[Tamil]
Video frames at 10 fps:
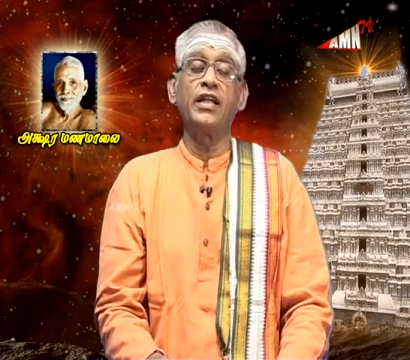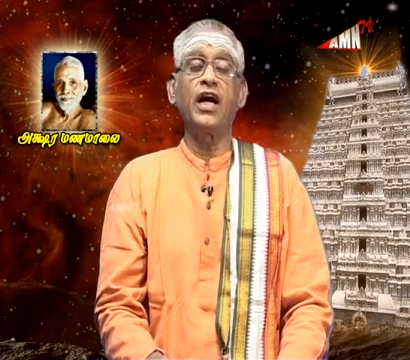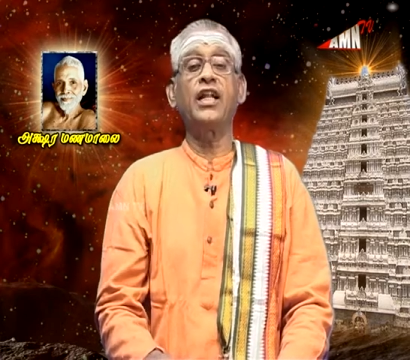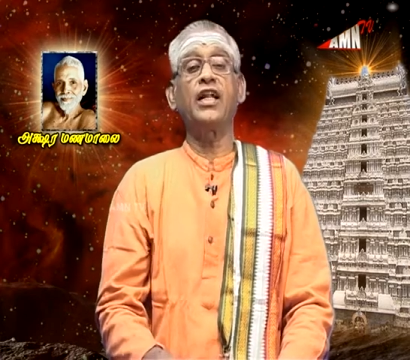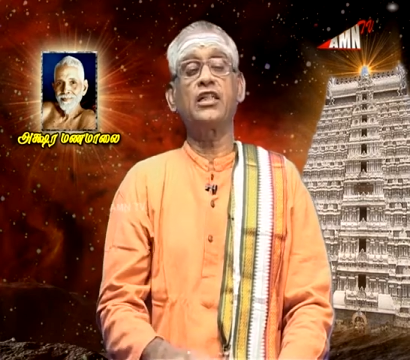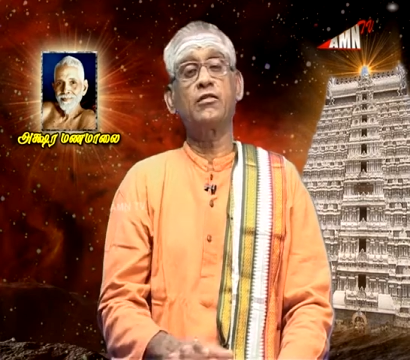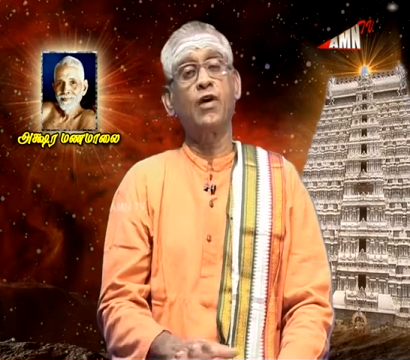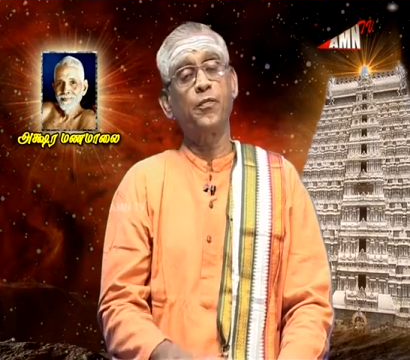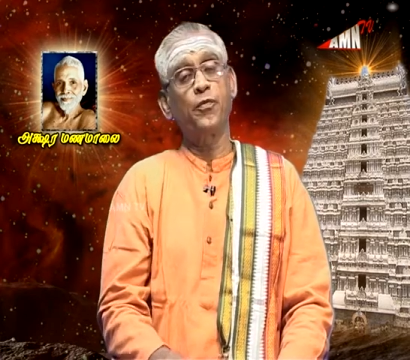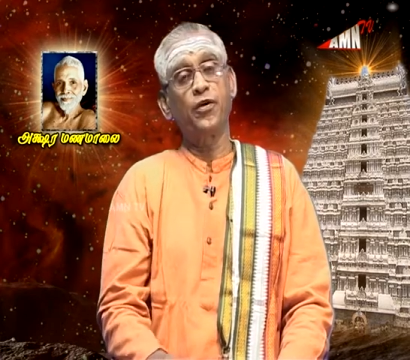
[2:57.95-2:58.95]
நான்
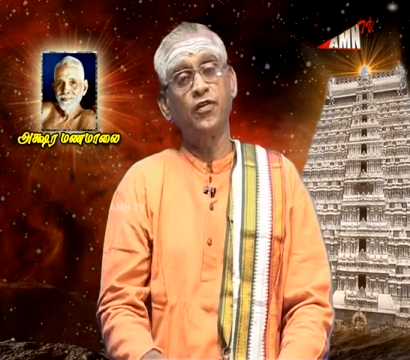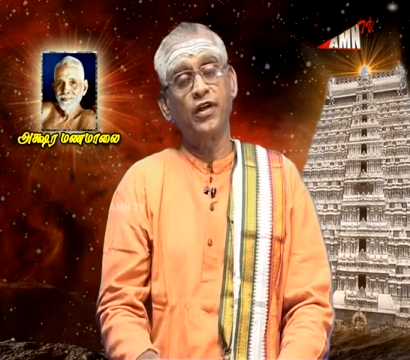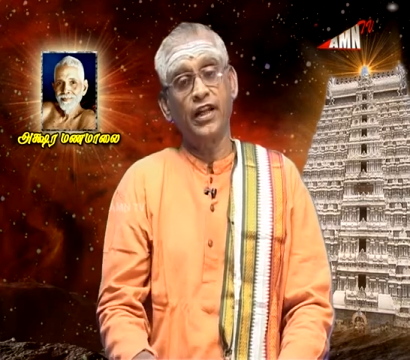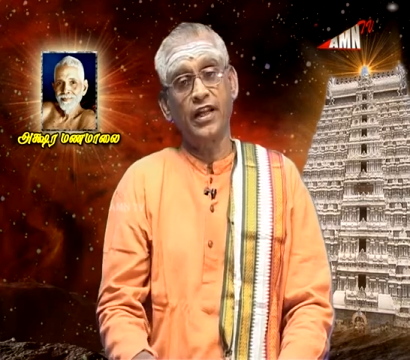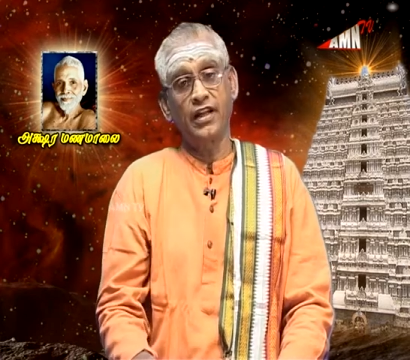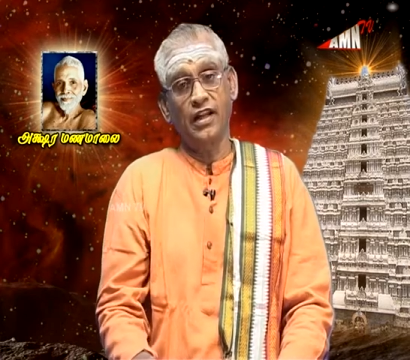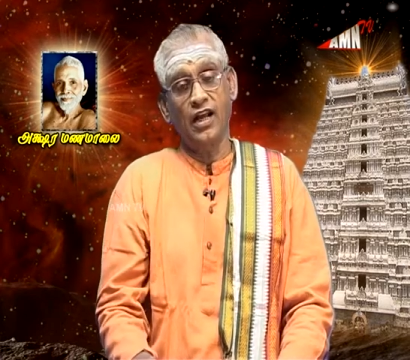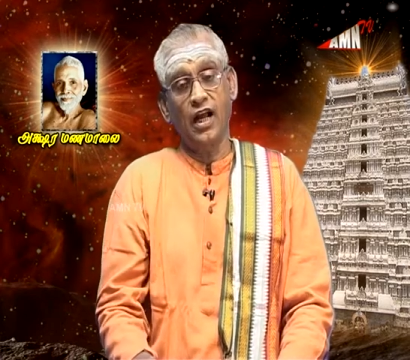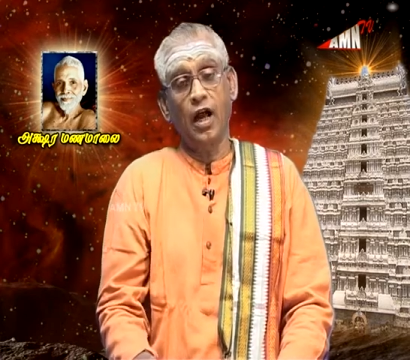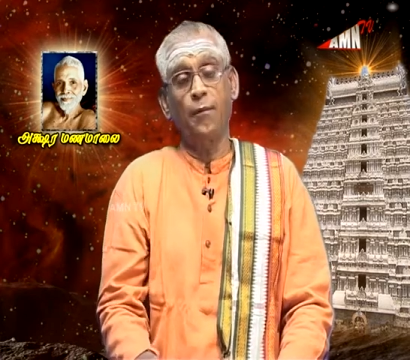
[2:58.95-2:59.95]
நாசமாய் போய்விடுகிறேன்
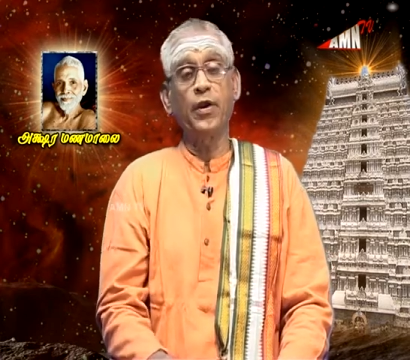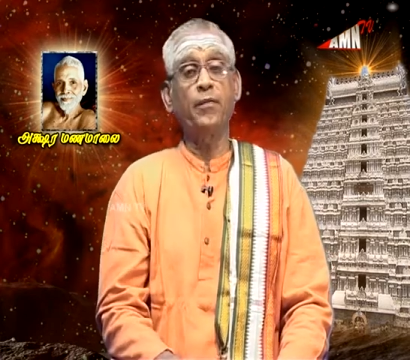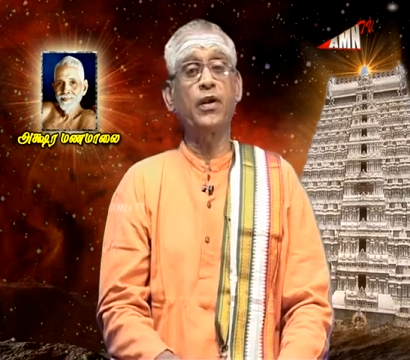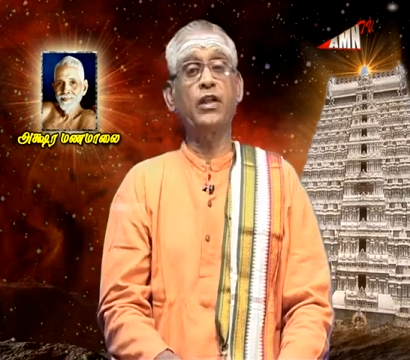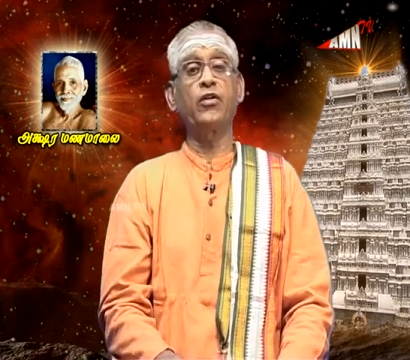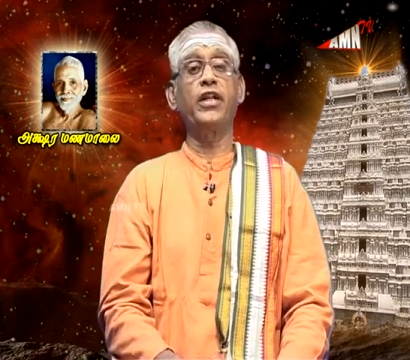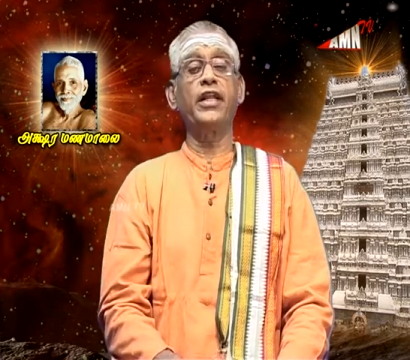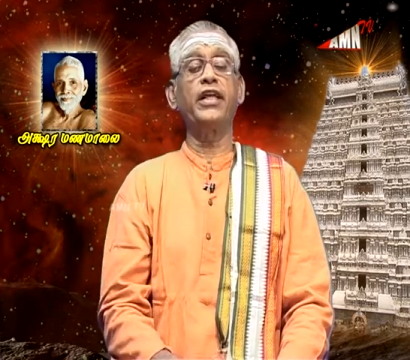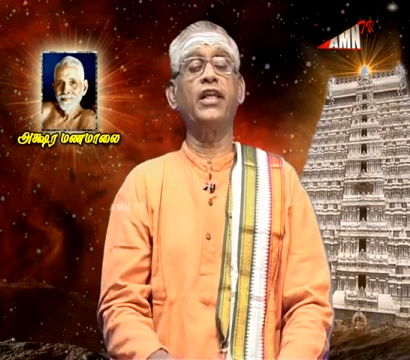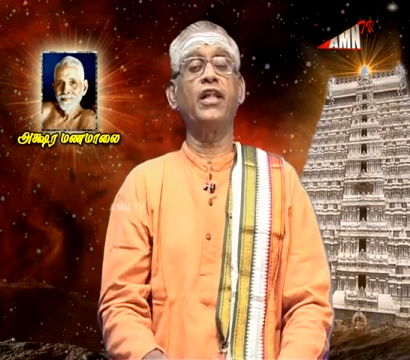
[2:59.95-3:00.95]
அப்படிப்பட்ட ஒரு
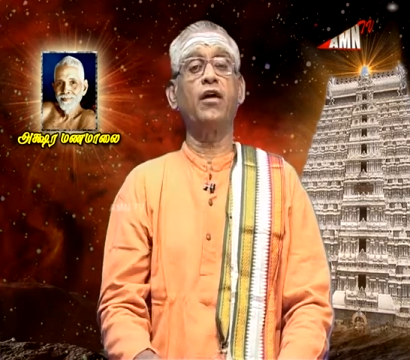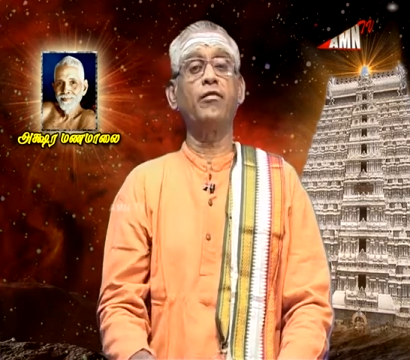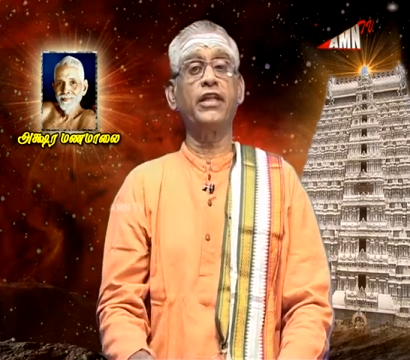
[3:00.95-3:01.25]
நிலை இல்லாமல்